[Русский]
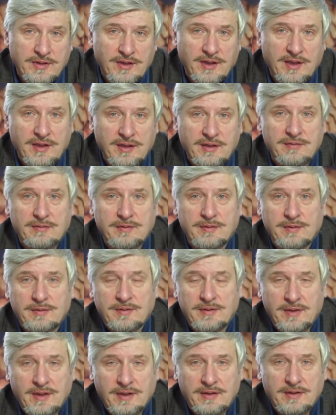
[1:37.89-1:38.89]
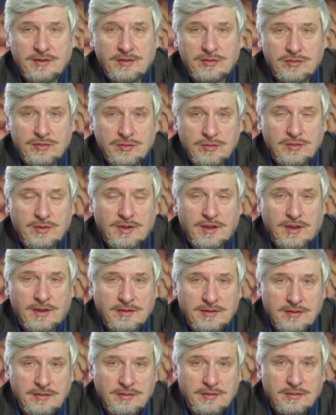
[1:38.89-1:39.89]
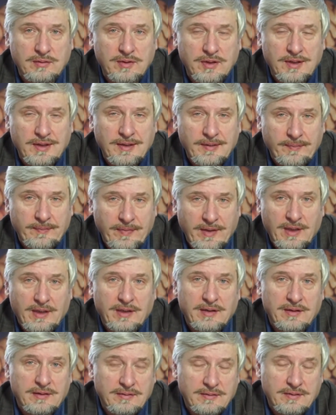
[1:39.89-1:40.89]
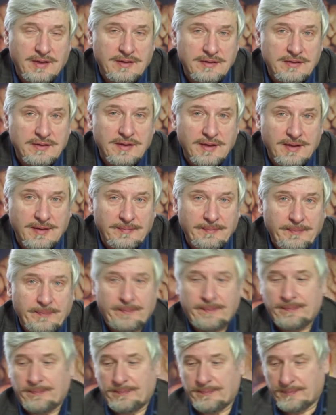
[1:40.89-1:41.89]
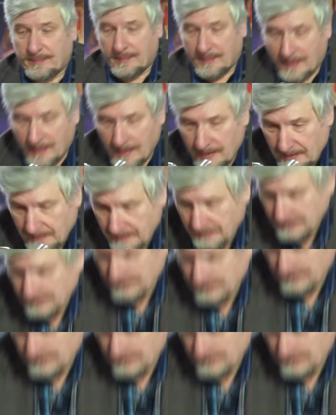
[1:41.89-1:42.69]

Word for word: Для этого я нарисую картинку на доске. Так.